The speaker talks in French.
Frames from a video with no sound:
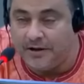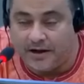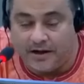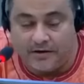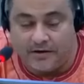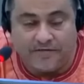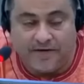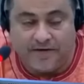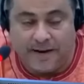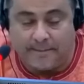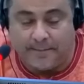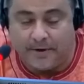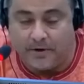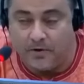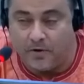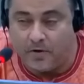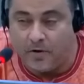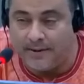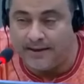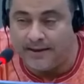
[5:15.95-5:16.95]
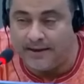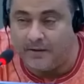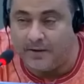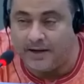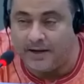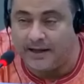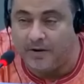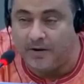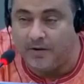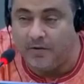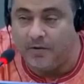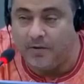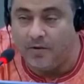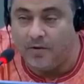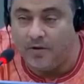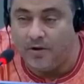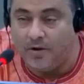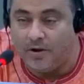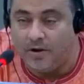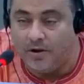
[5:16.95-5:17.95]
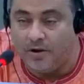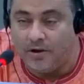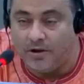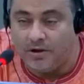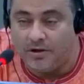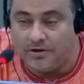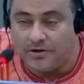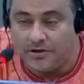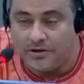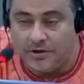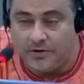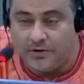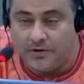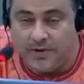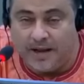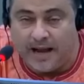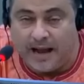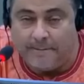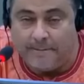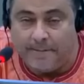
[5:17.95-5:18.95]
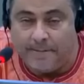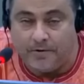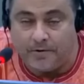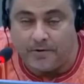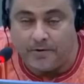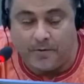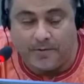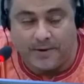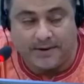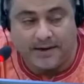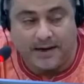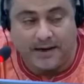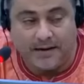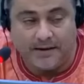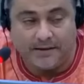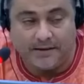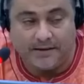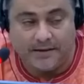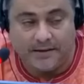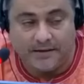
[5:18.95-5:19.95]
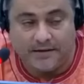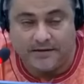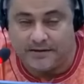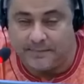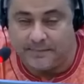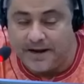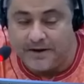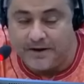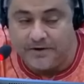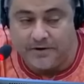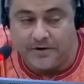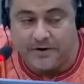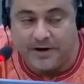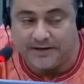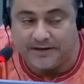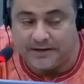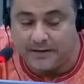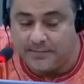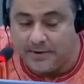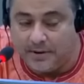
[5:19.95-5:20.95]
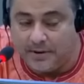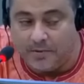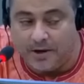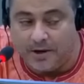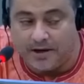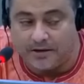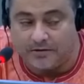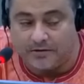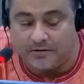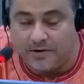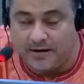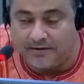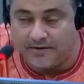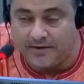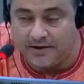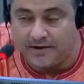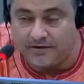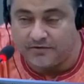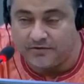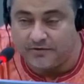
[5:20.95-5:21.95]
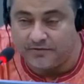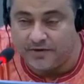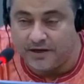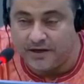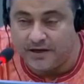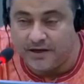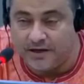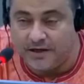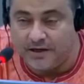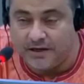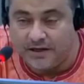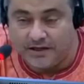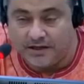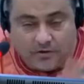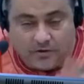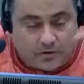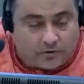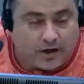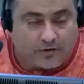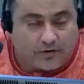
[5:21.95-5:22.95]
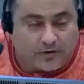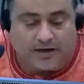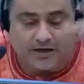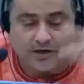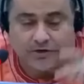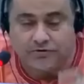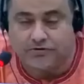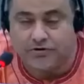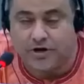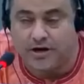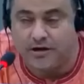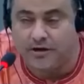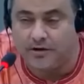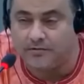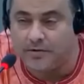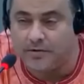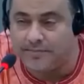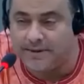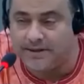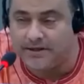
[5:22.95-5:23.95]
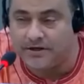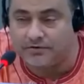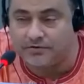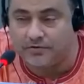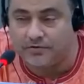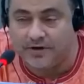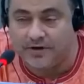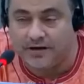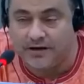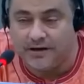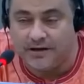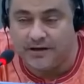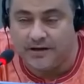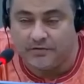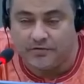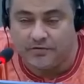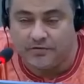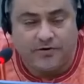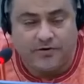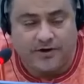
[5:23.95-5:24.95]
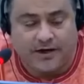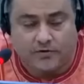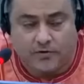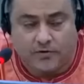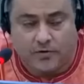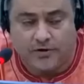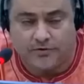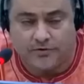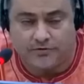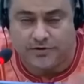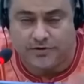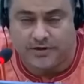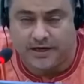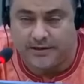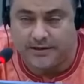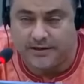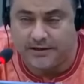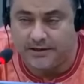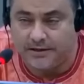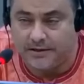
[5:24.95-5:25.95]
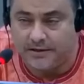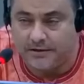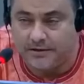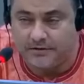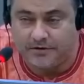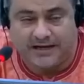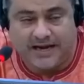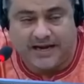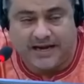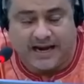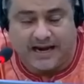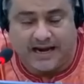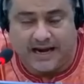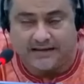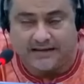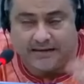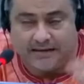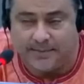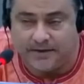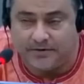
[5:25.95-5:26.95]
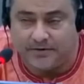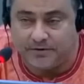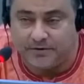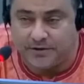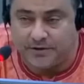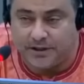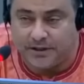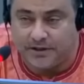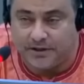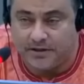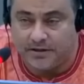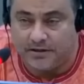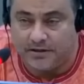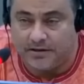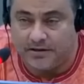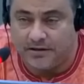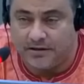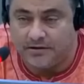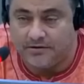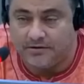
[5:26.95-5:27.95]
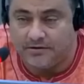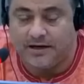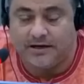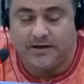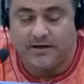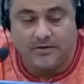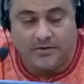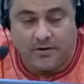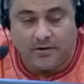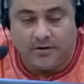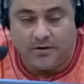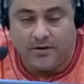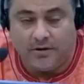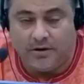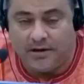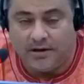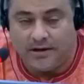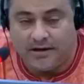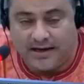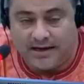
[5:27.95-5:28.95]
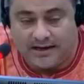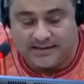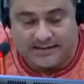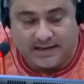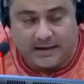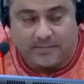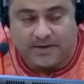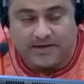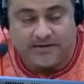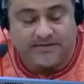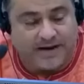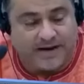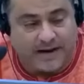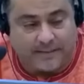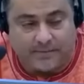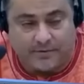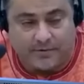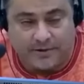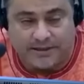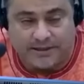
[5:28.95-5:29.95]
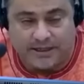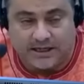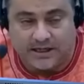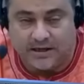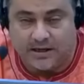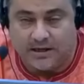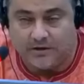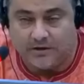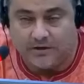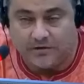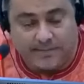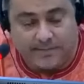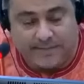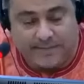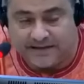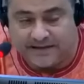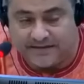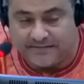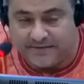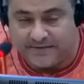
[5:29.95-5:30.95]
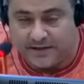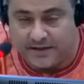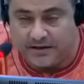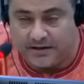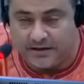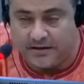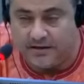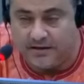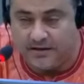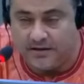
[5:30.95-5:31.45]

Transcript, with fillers: que je vais appeler le commandant Watao. J'ai dit, oui, appelle le commandant. Ce n'est pas une erreur, c'est bien moi que tu dois venir sauver. Il dit, non, toi, on doit te tuer, on ne doit pas te sauver. Tu nous as trop insultés. Tu es dans la galaxie patriotique. Je lui ai dit, non, laisse ça, moi, je fais la politique, je suis pacifique.